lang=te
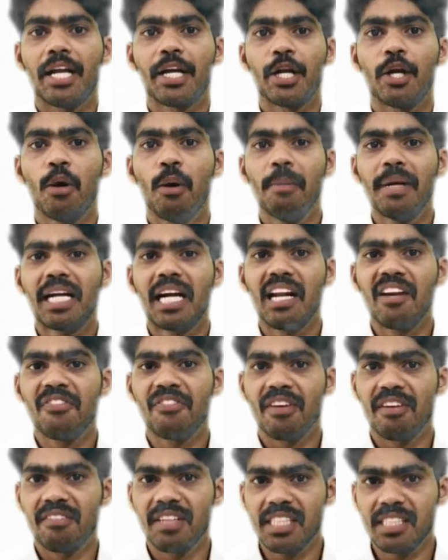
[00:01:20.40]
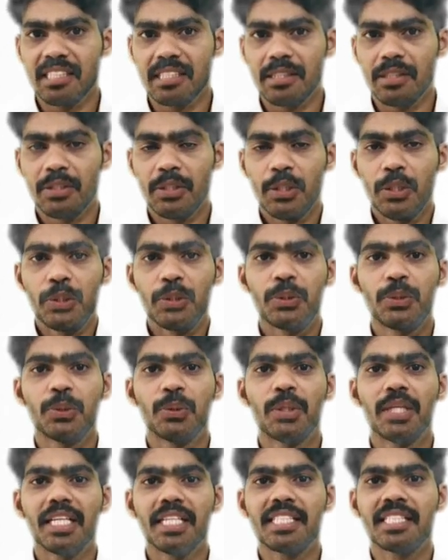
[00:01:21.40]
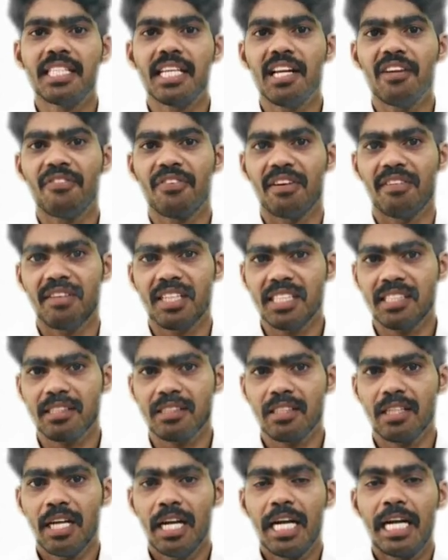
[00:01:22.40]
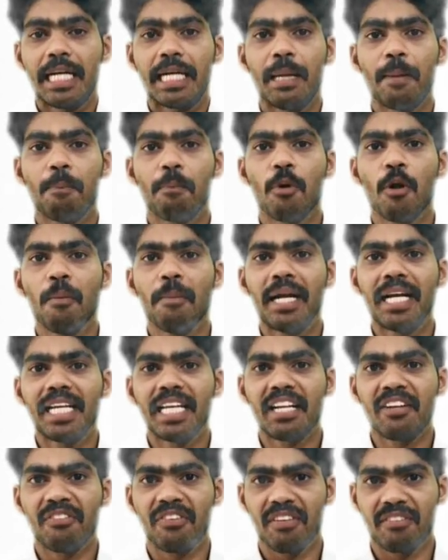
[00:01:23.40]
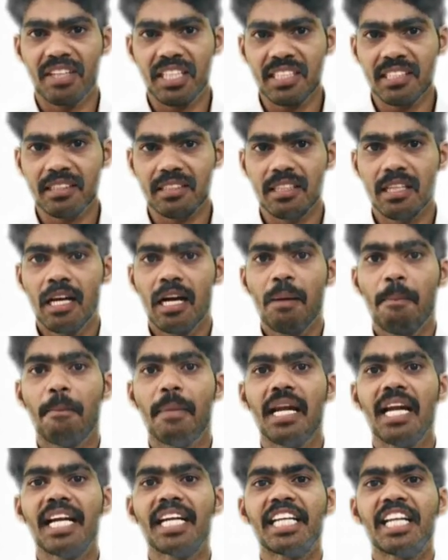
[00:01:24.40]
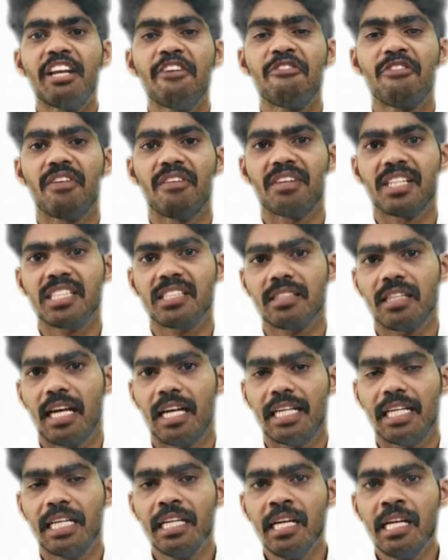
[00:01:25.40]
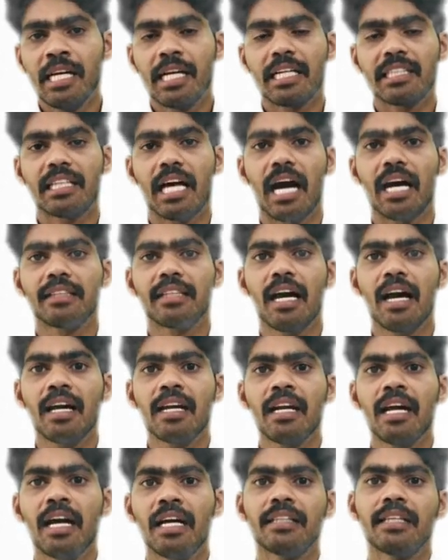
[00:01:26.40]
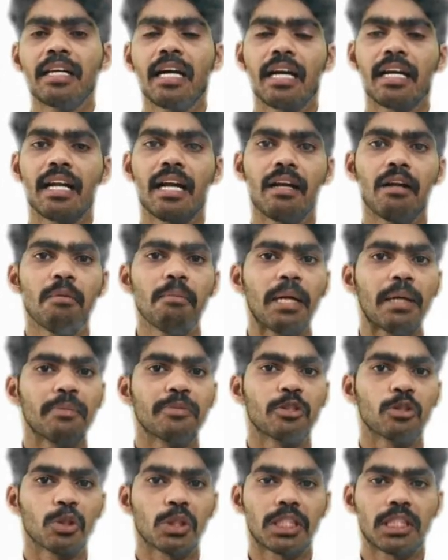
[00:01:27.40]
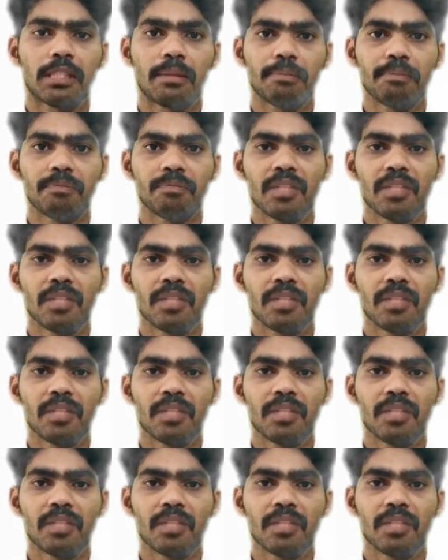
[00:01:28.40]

ఎకనామికల్ పవర్స్ జుడిషియల్ పవర్స్ డిప్లొమేటిక్ పవర్స్ మిలిటరీ పవర్స్ అని సాధారణ అధికారాల్లో మనం చూస్తాం